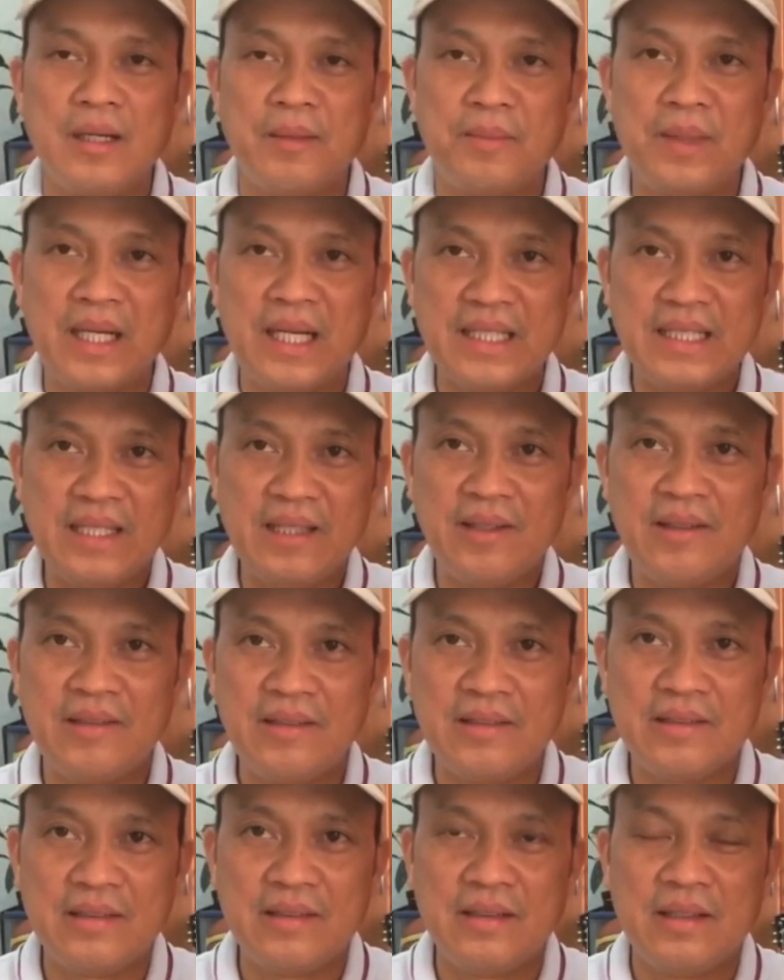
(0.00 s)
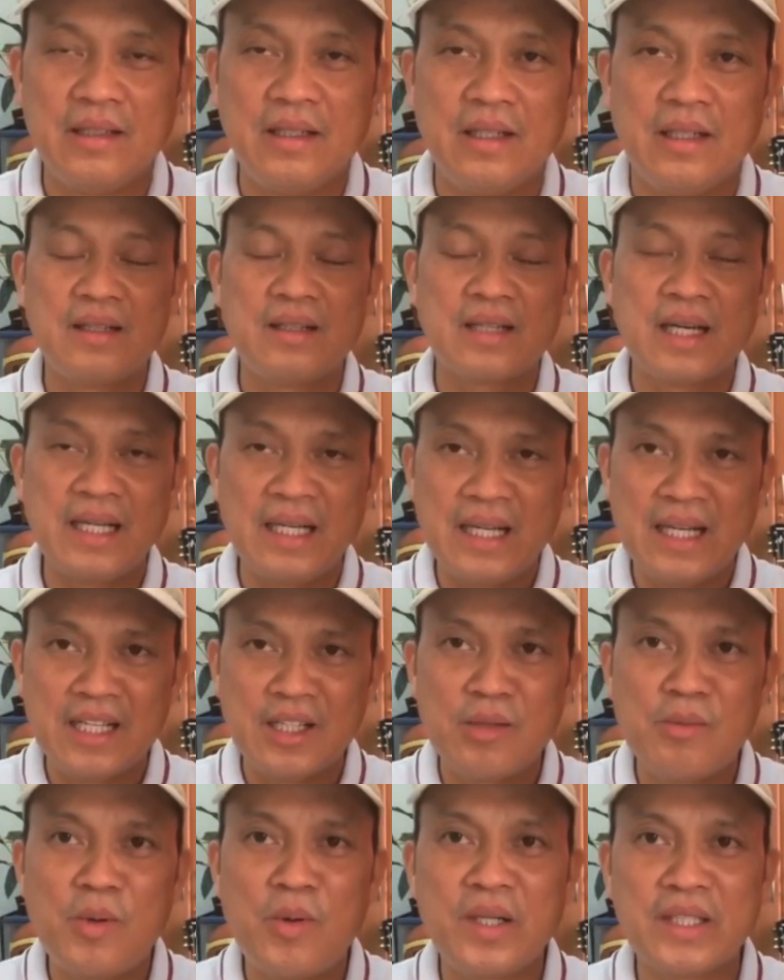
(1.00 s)
Pangatlo,
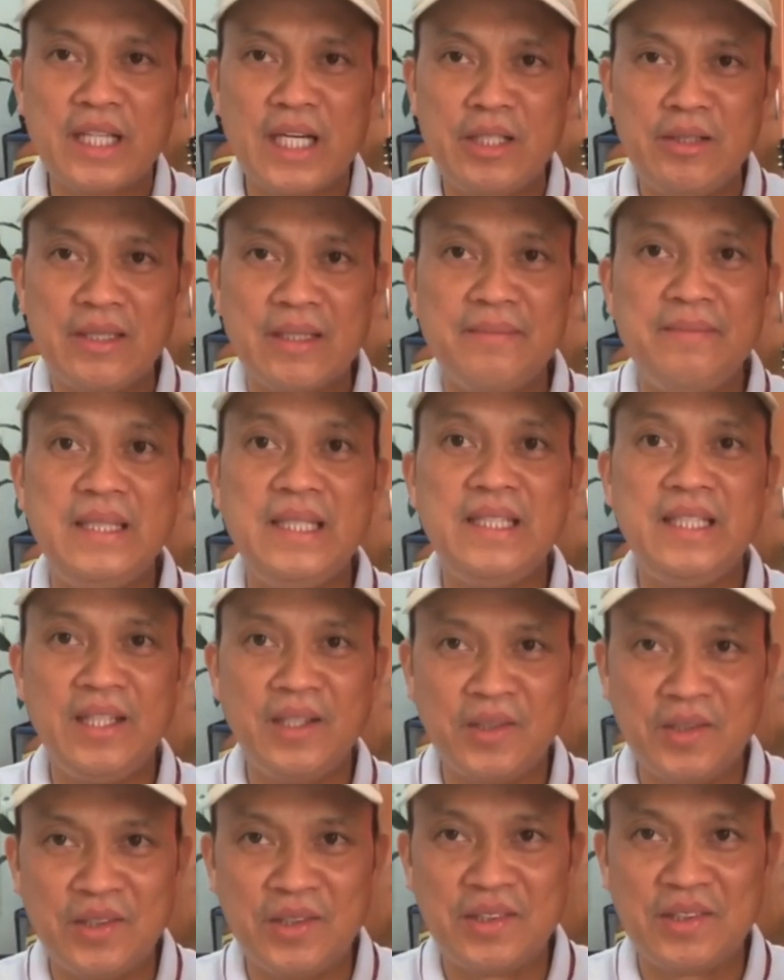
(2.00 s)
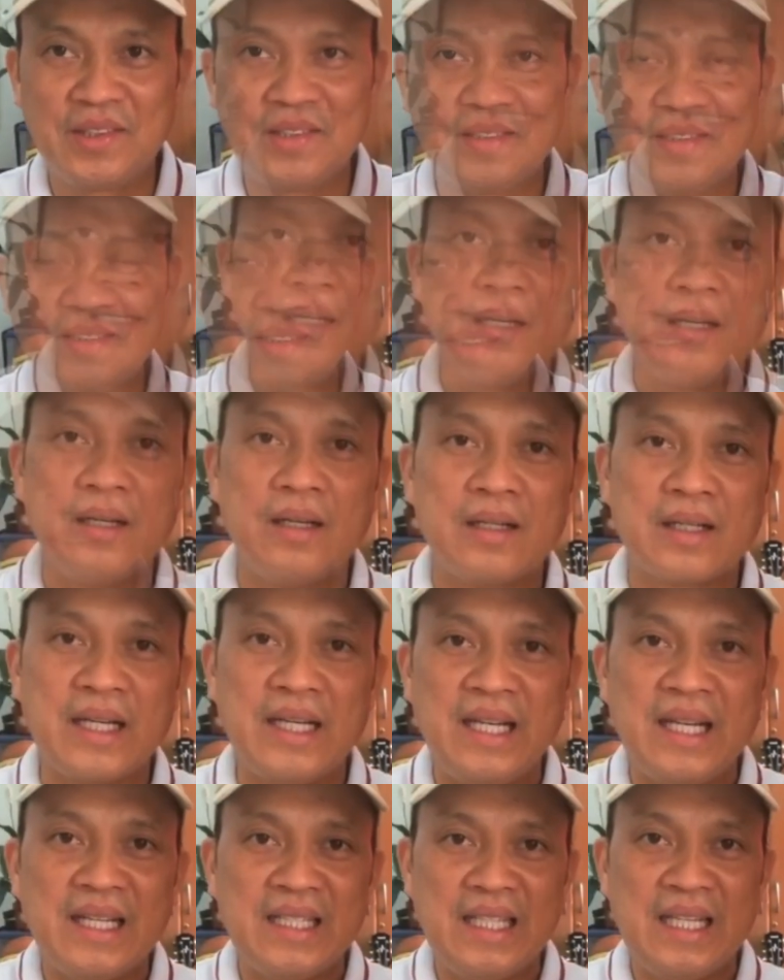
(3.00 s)
kailangan gumawa tayo ng video.
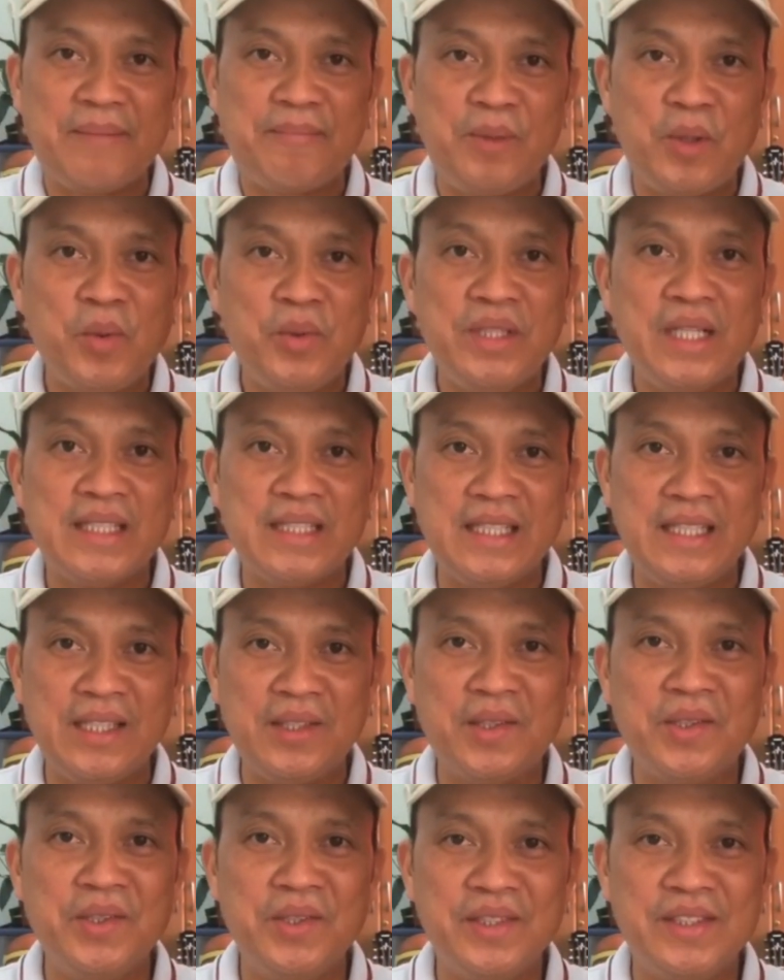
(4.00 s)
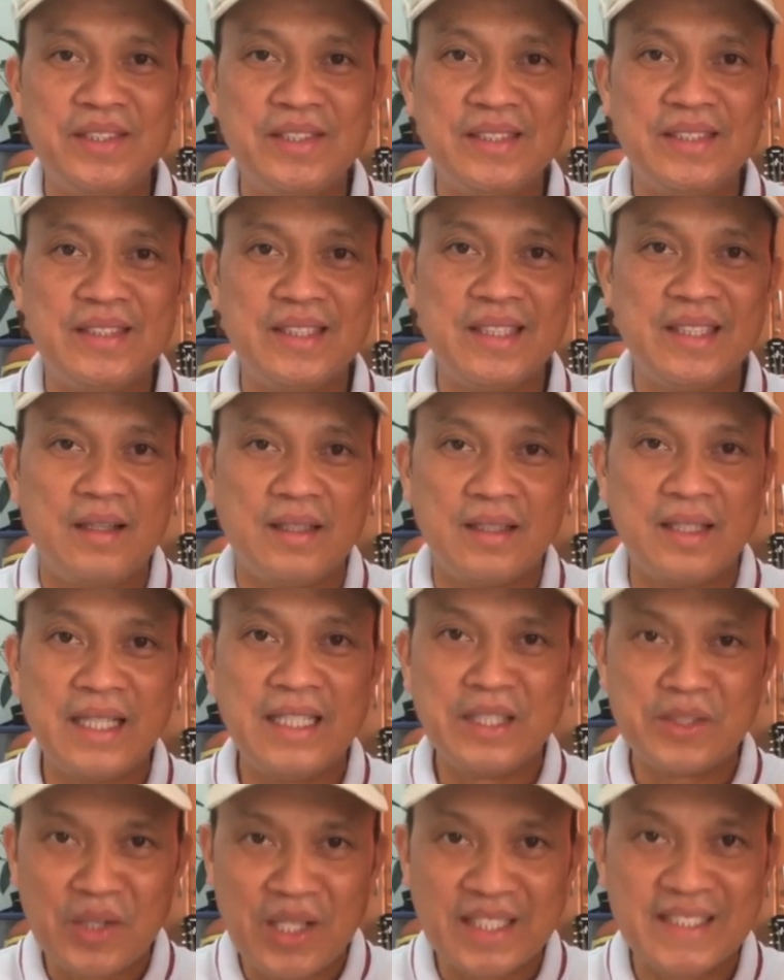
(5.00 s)
Kailangan i-upload natin doon.
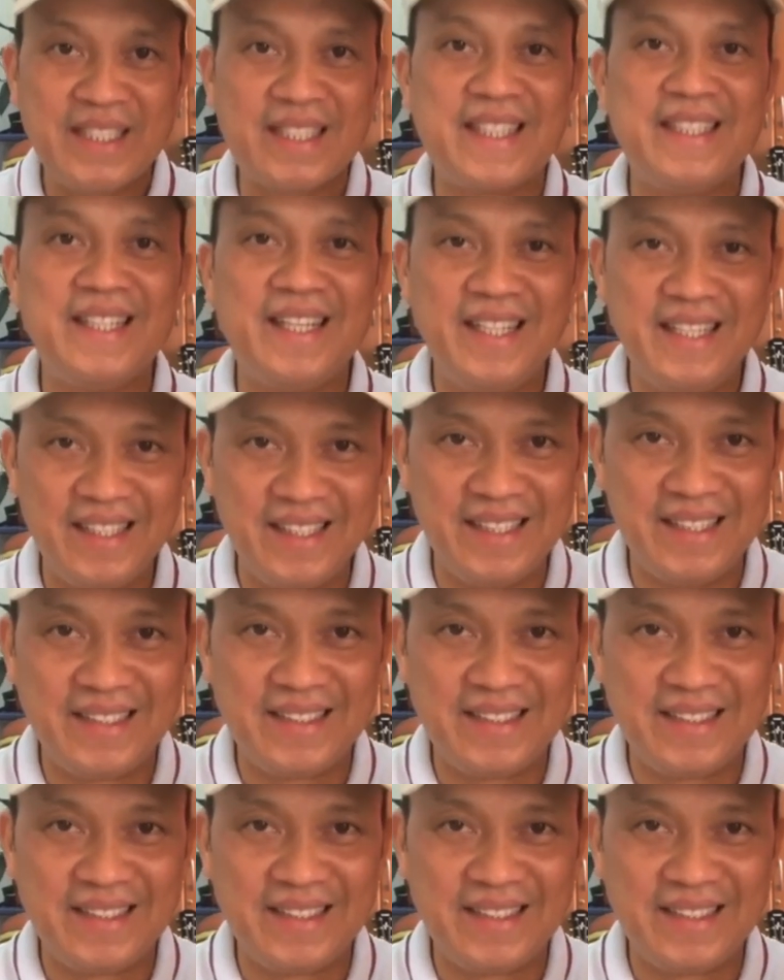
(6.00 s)
Ganito lang siya kadali.